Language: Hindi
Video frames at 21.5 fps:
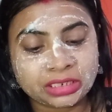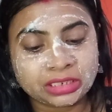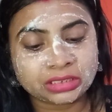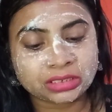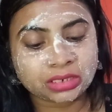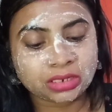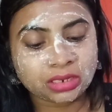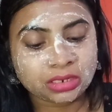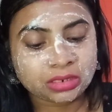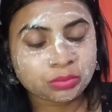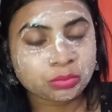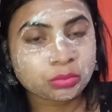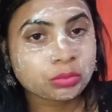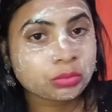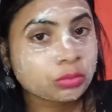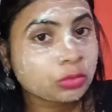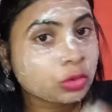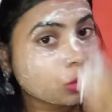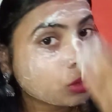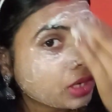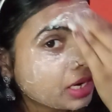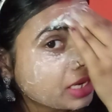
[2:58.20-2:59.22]
है इसका
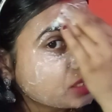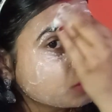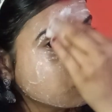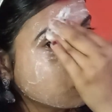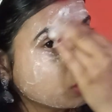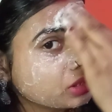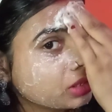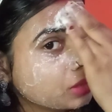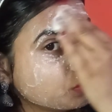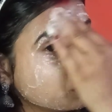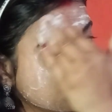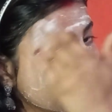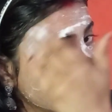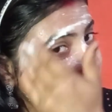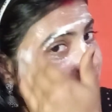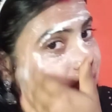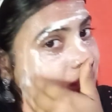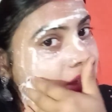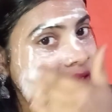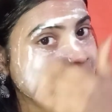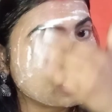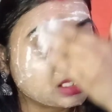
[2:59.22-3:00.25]
आपको गाइज एकदम
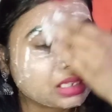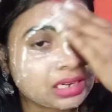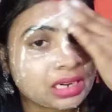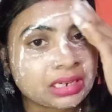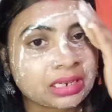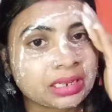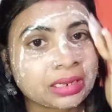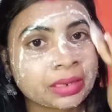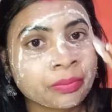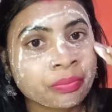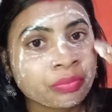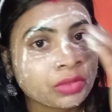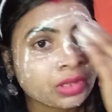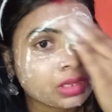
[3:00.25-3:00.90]
थिक लेयर लगाना है